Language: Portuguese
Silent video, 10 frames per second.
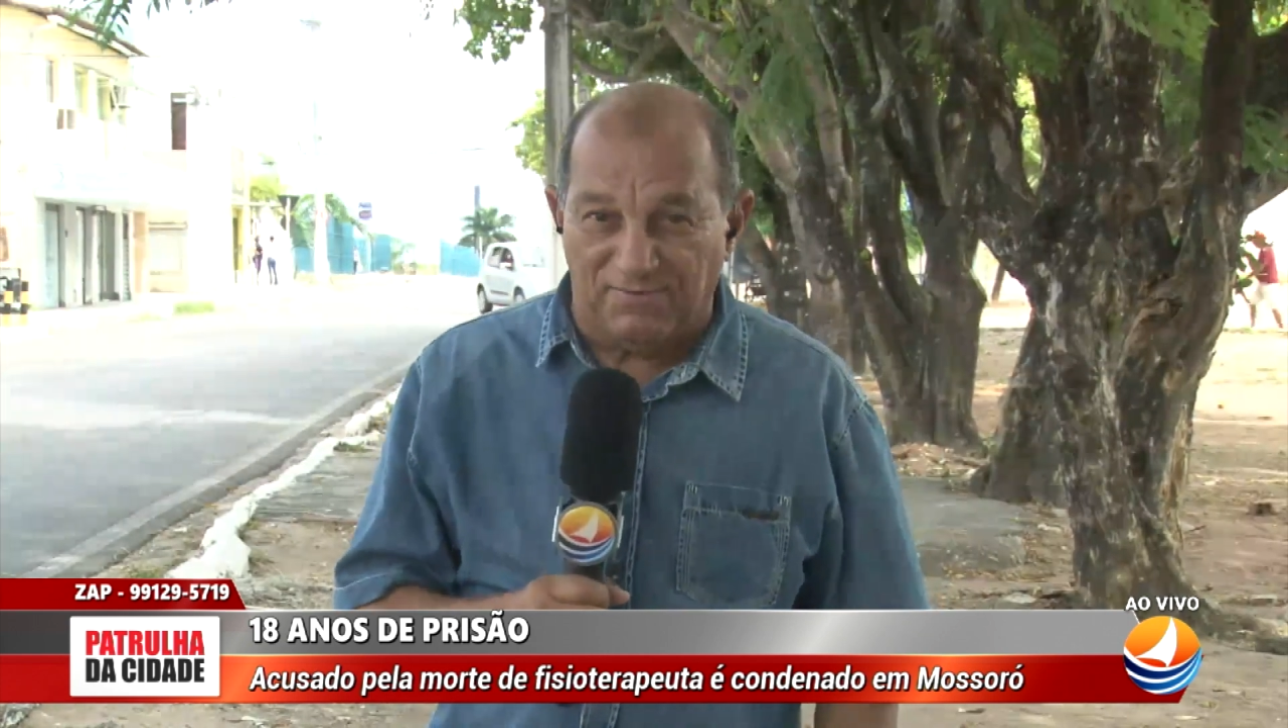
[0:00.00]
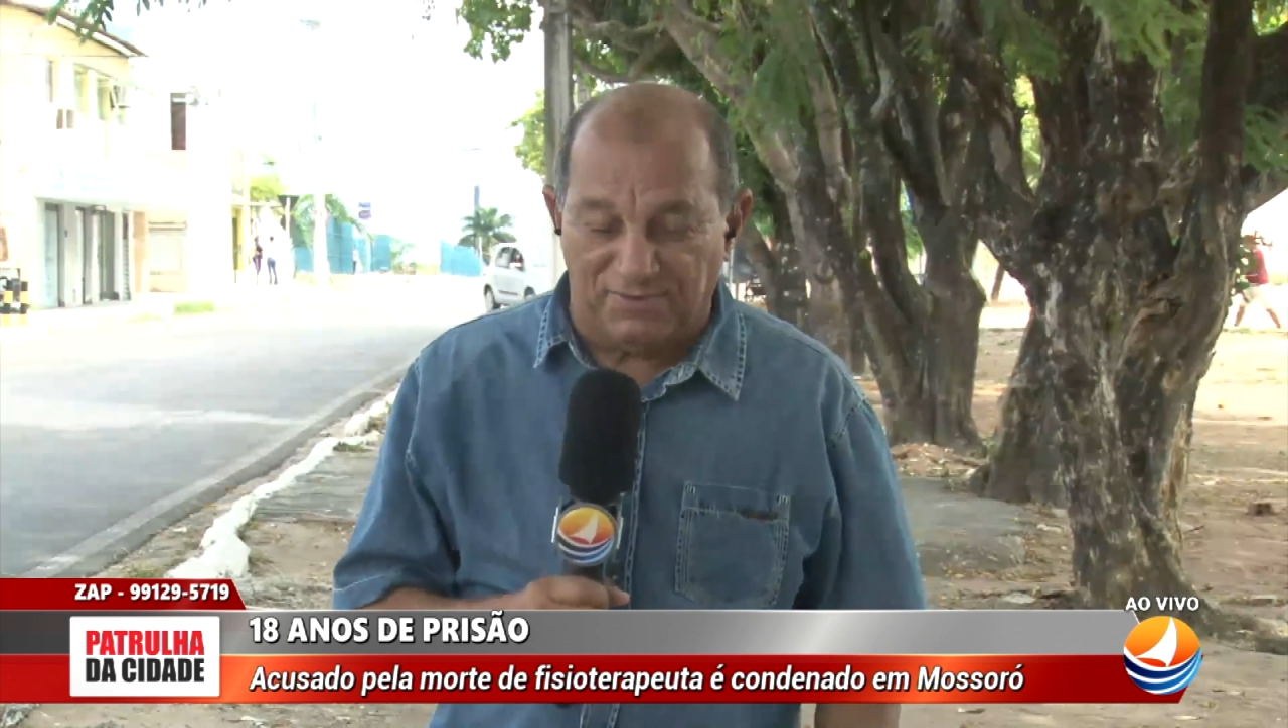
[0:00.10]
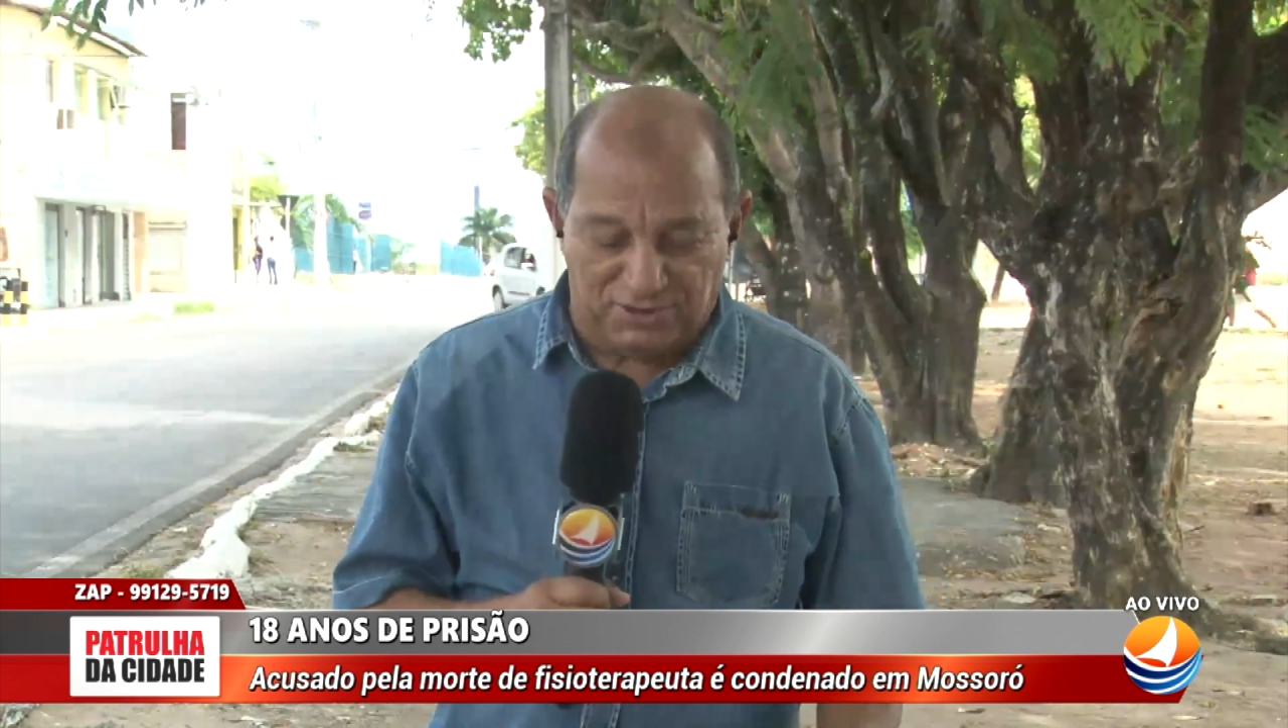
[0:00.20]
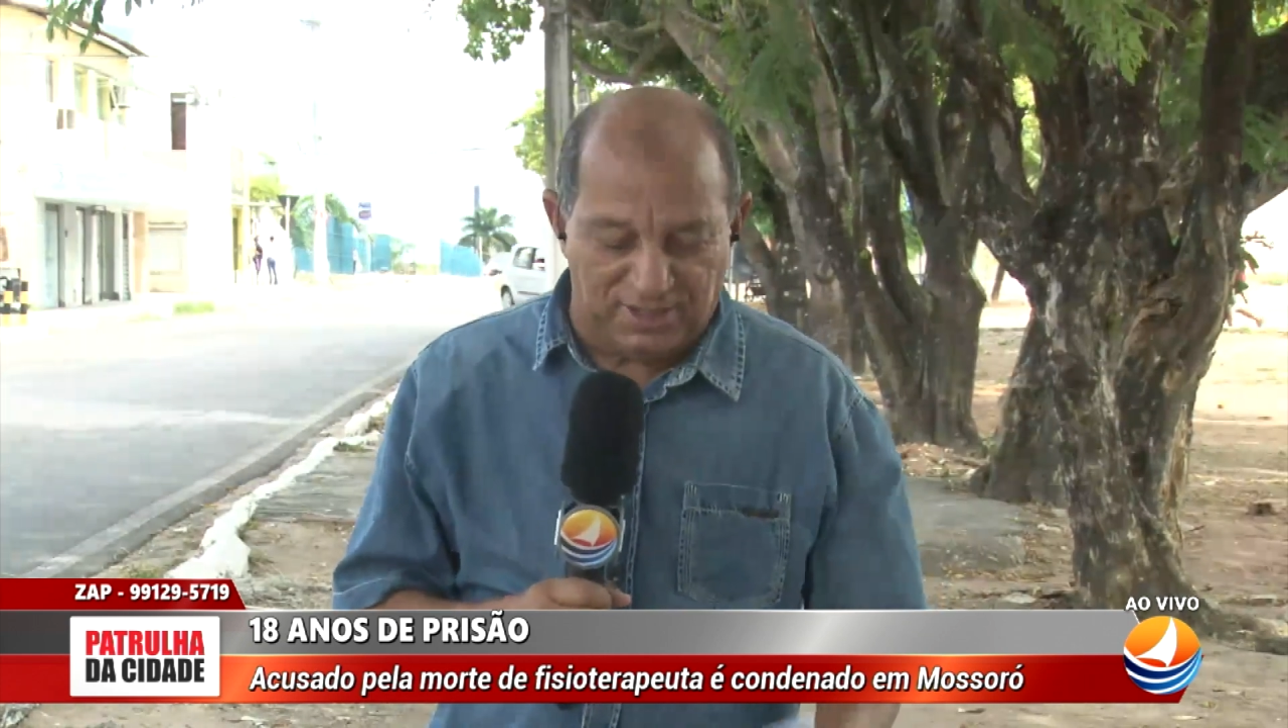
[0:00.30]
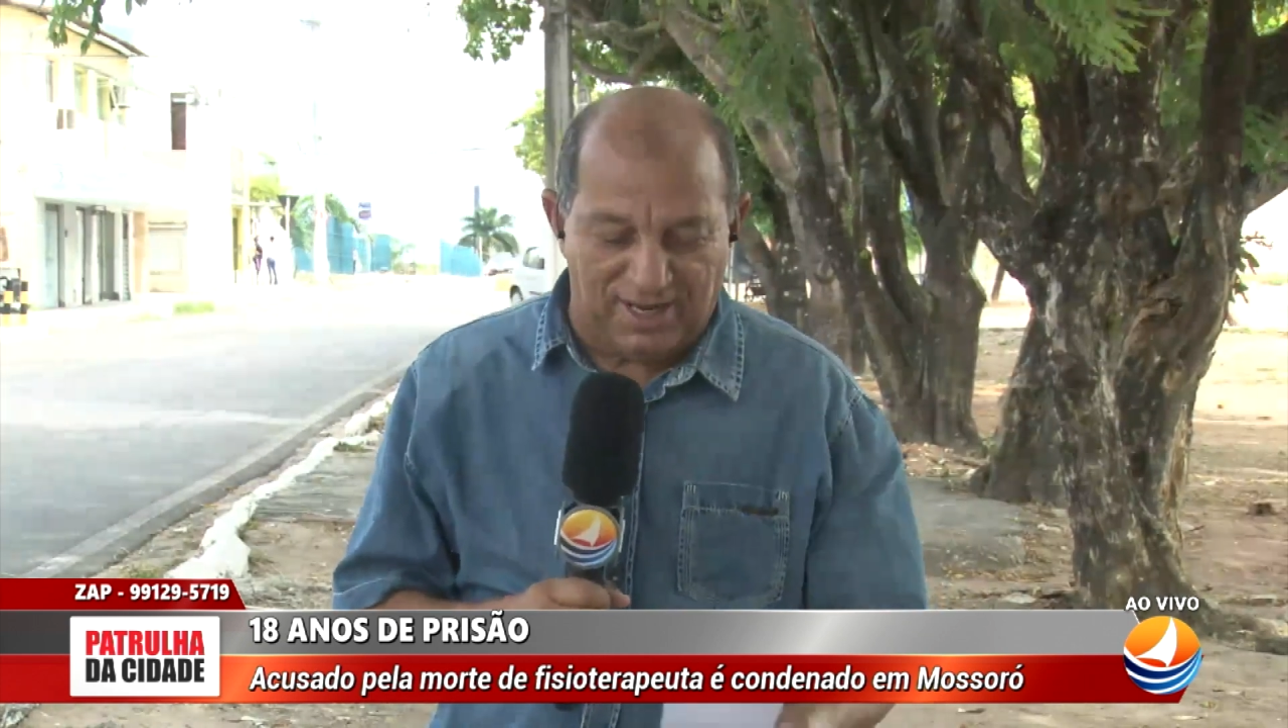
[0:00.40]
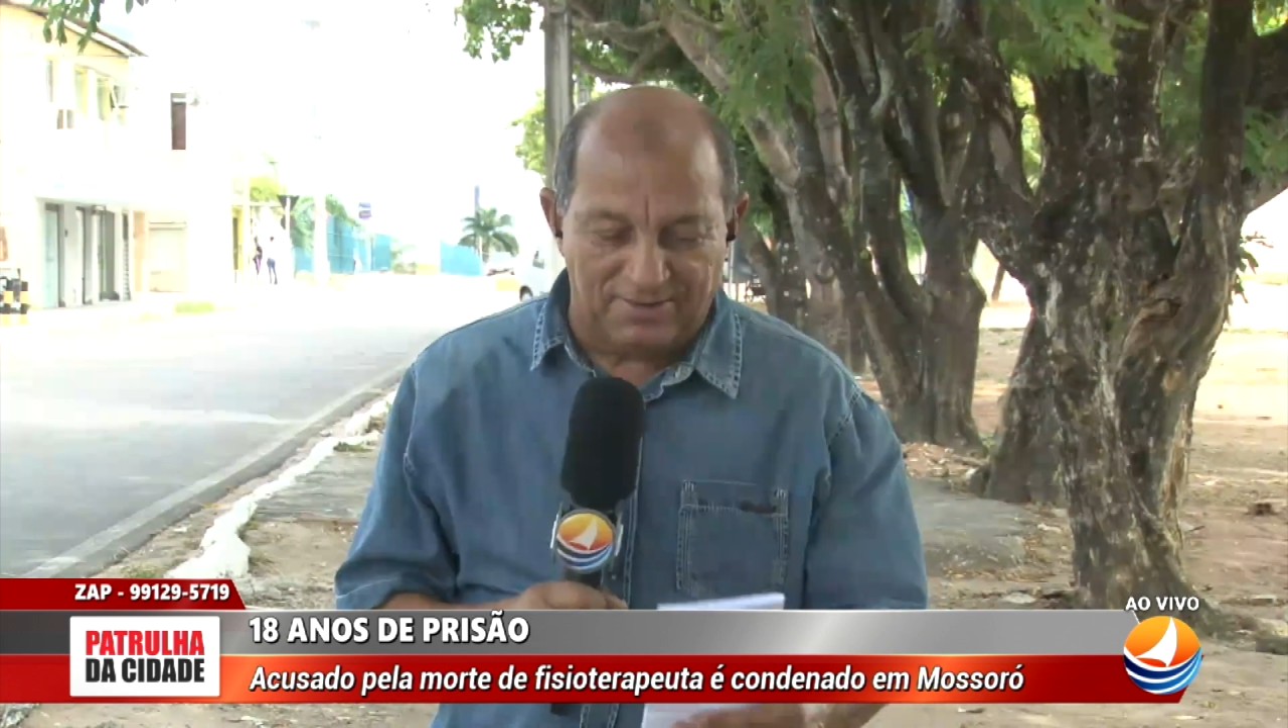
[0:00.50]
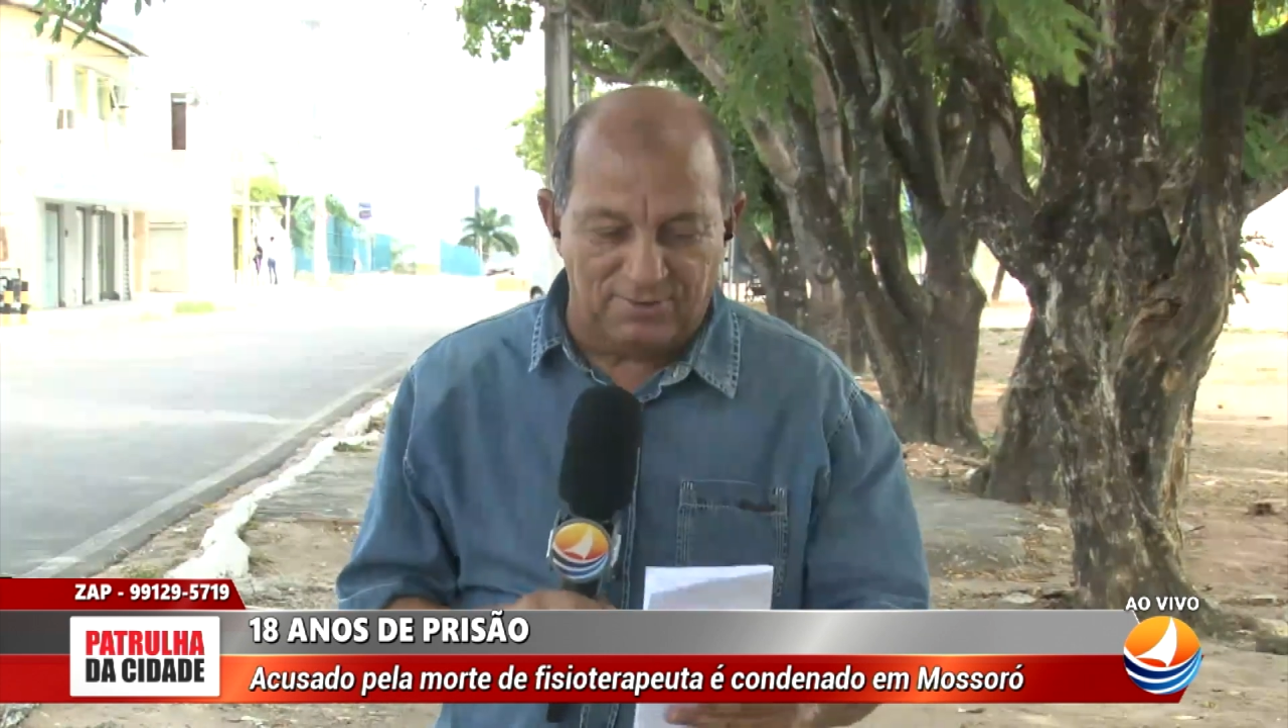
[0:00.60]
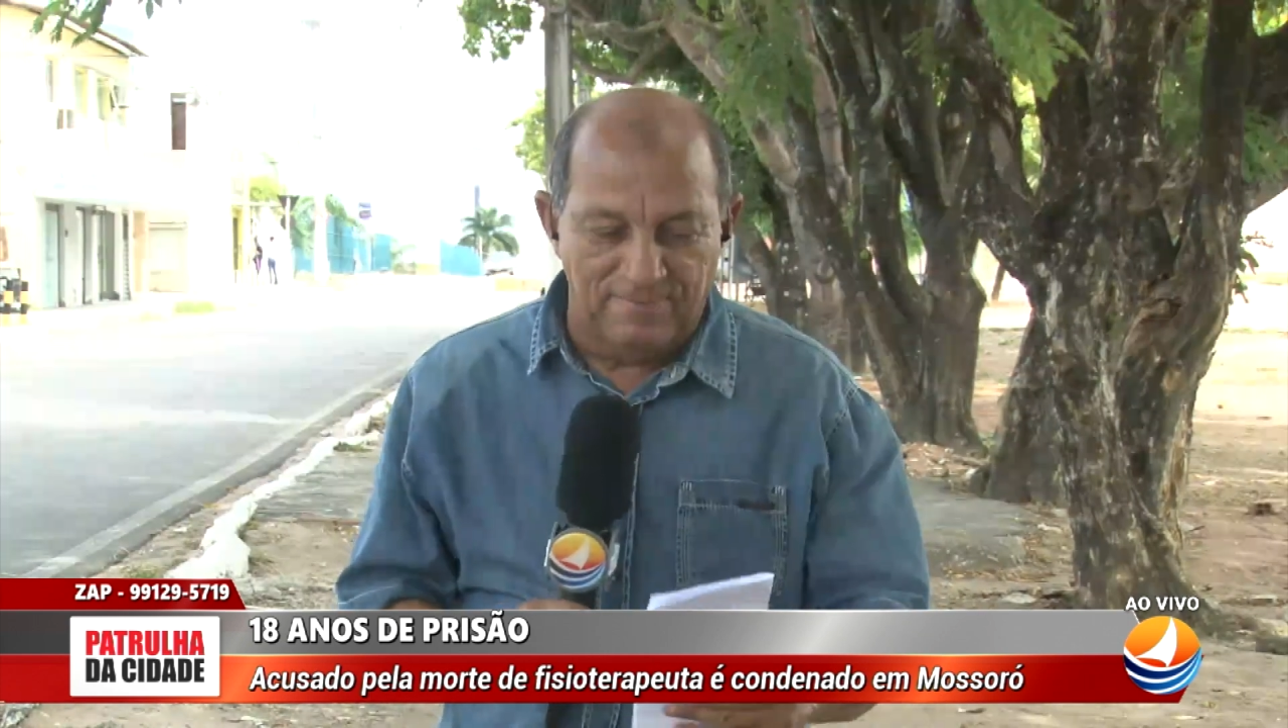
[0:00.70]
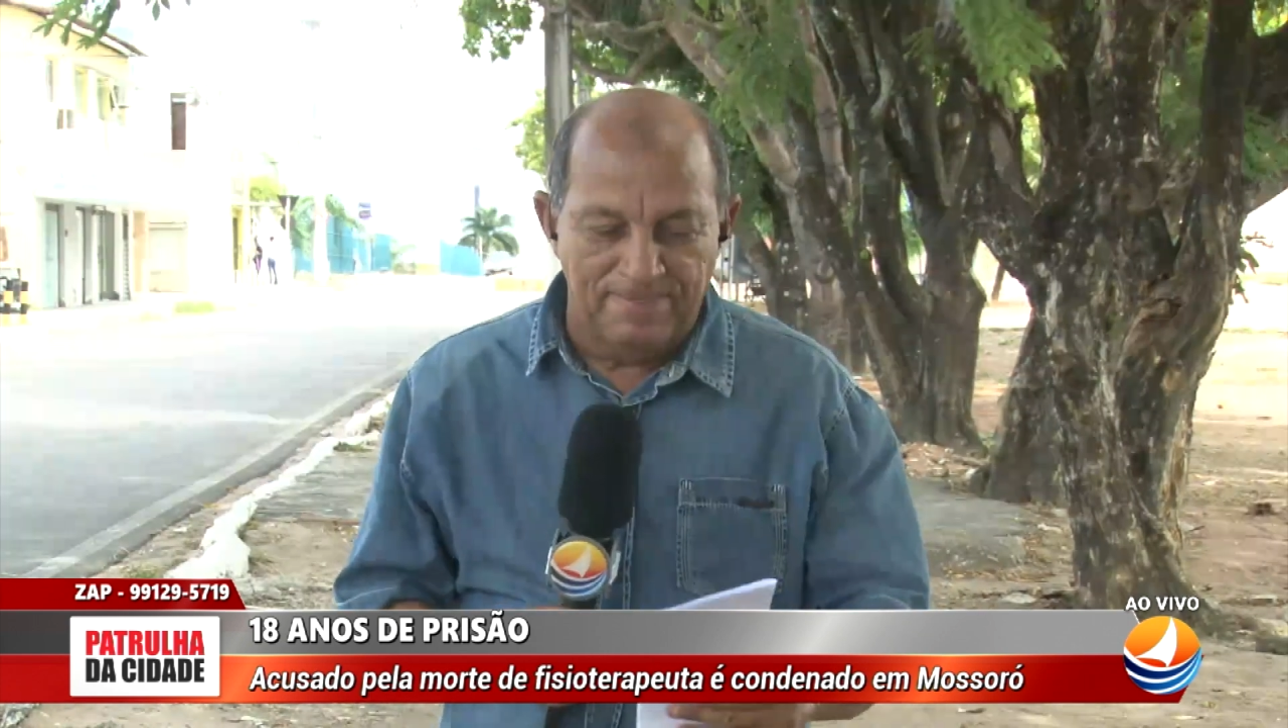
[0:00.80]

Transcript: fechado.